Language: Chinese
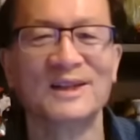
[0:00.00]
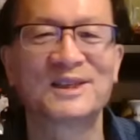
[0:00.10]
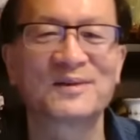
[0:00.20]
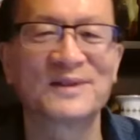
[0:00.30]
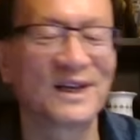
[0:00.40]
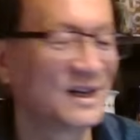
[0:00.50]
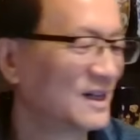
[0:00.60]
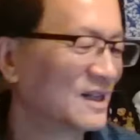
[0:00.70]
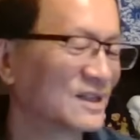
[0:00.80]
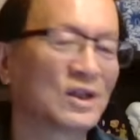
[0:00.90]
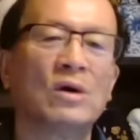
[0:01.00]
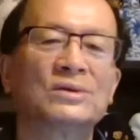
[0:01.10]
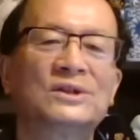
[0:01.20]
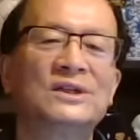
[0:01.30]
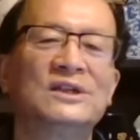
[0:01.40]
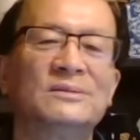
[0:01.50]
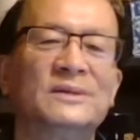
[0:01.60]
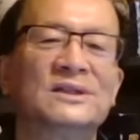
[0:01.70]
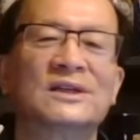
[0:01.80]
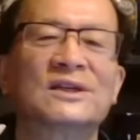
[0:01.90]
这是不是啊、导致什
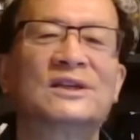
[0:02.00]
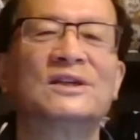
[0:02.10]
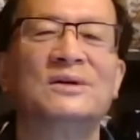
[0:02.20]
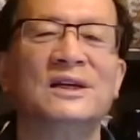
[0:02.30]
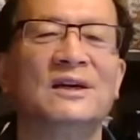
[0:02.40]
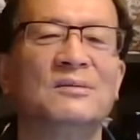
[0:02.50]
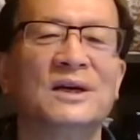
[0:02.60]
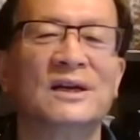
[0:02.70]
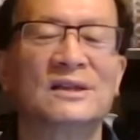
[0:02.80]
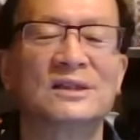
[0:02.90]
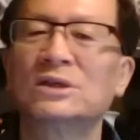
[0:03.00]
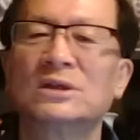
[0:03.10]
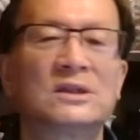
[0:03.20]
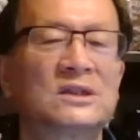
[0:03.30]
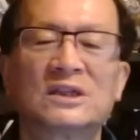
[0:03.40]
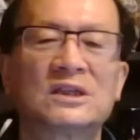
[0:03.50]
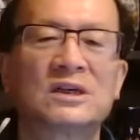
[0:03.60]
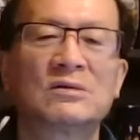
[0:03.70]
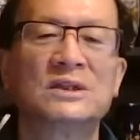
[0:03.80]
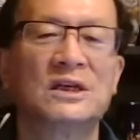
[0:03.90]
么整个社会裂变了？这是这是
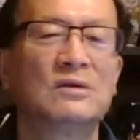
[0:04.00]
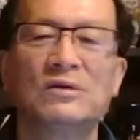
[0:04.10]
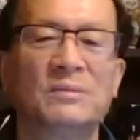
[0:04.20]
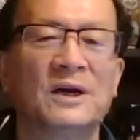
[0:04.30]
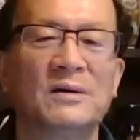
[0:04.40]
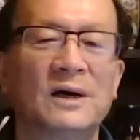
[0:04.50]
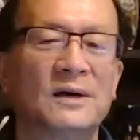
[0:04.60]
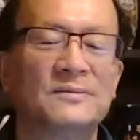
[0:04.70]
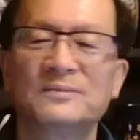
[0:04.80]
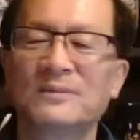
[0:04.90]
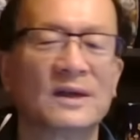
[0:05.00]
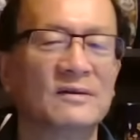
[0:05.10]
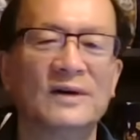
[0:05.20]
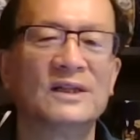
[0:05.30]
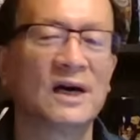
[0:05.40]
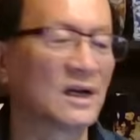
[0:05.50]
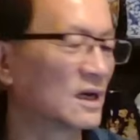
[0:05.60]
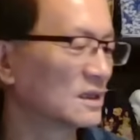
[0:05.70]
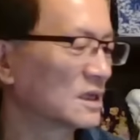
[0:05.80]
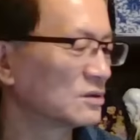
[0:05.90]
社会结构的变化，完蛋
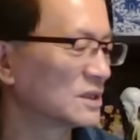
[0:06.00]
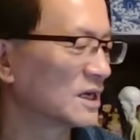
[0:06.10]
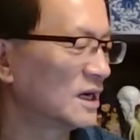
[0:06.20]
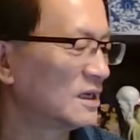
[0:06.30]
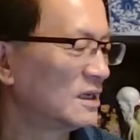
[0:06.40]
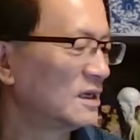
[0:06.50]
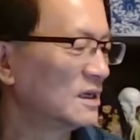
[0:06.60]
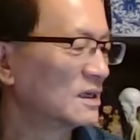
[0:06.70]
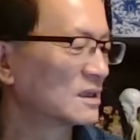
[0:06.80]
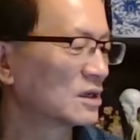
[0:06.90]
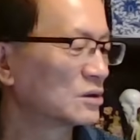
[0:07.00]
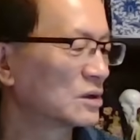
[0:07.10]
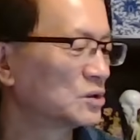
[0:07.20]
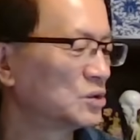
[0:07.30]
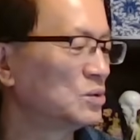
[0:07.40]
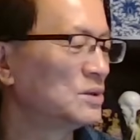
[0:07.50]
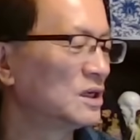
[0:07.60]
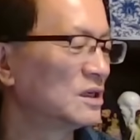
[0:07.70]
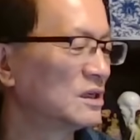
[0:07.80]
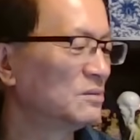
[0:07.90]
了啊！他说：“你看，他说举
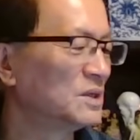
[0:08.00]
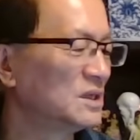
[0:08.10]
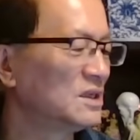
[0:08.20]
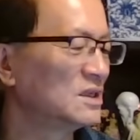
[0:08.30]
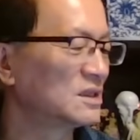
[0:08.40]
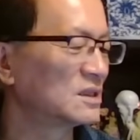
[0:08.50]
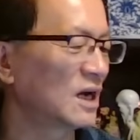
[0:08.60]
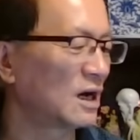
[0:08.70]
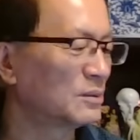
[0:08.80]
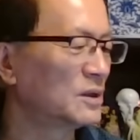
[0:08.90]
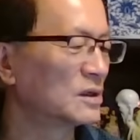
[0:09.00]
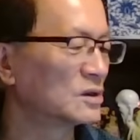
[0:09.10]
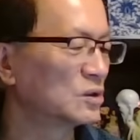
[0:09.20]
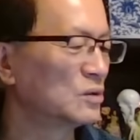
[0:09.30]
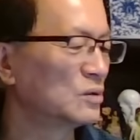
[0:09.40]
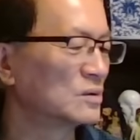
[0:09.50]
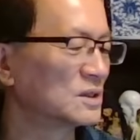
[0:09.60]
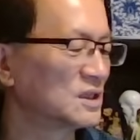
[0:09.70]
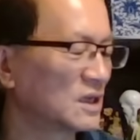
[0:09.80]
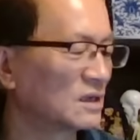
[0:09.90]
荐革命意义是打破中
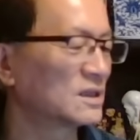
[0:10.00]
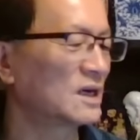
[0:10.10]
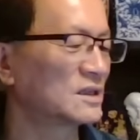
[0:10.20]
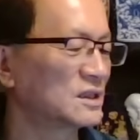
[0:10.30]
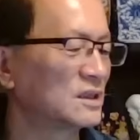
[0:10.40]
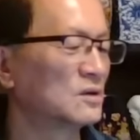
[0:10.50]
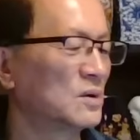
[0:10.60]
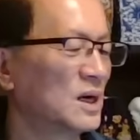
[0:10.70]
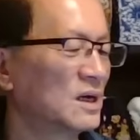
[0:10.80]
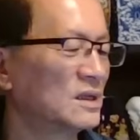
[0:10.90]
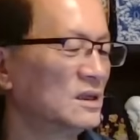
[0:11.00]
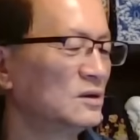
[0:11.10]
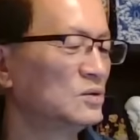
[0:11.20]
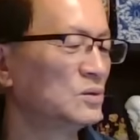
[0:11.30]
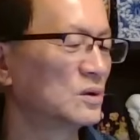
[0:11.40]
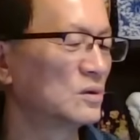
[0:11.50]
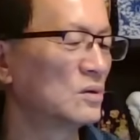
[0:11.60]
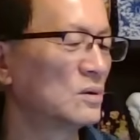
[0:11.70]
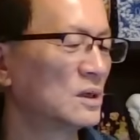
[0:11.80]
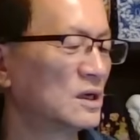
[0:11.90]
共强大的神话，凝聚
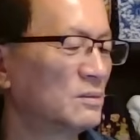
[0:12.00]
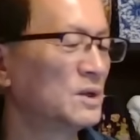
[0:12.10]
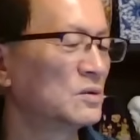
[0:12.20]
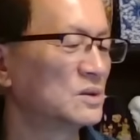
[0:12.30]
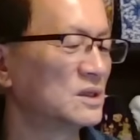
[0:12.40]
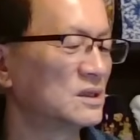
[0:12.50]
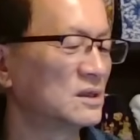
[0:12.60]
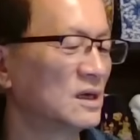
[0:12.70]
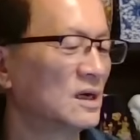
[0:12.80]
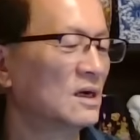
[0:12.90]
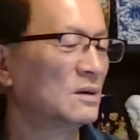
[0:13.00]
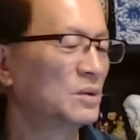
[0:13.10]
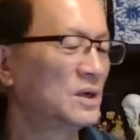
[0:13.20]
共革命共识。”